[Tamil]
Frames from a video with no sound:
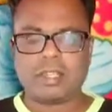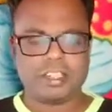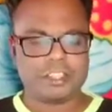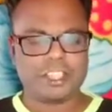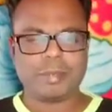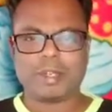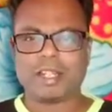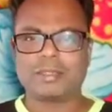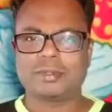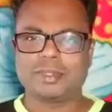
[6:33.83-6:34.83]

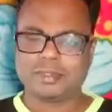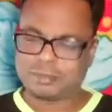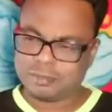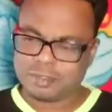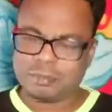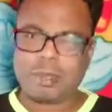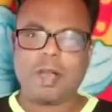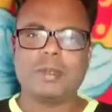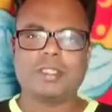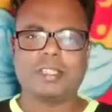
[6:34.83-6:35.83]
ரட்சிக்கப்படாதவங்க
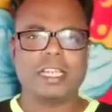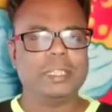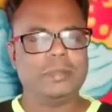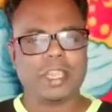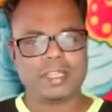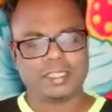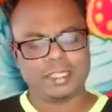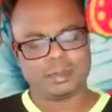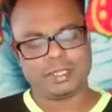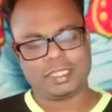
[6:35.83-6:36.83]
பாவத்துக்கு அடிமையாக
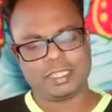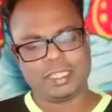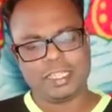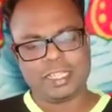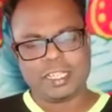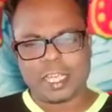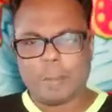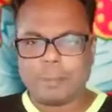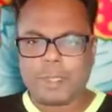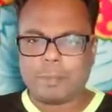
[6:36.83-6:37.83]
இருக்கிறவர்கள்
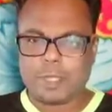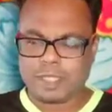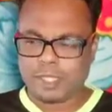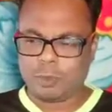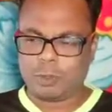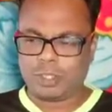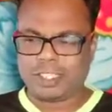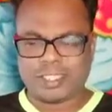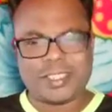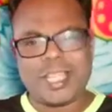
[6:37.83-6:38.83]
அப்படிப்பட்ட ஒரு
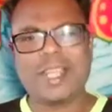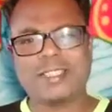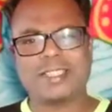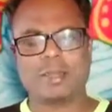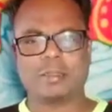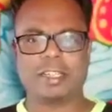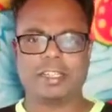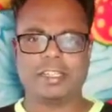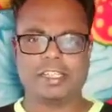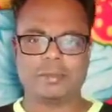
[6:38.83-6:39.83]
சான்ஸ் நமக்கு
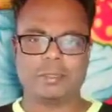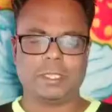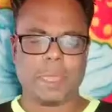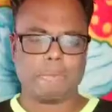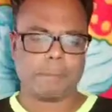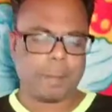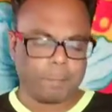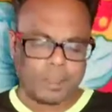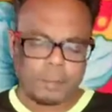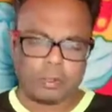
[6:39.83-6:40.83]
கிடைக்கும் போது
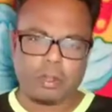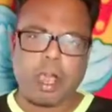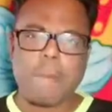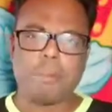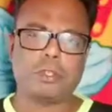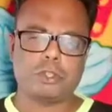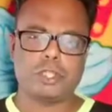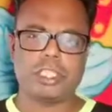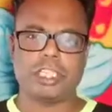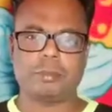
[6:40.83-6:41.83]
அப்படிப்பட்ட ஒரு
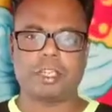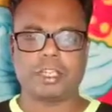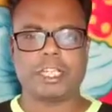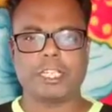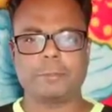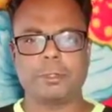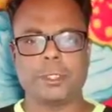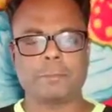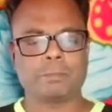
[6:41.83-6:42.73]
ஆப்பர்ச்சுனிட்டி நமக்கு கிடைக்கும் போது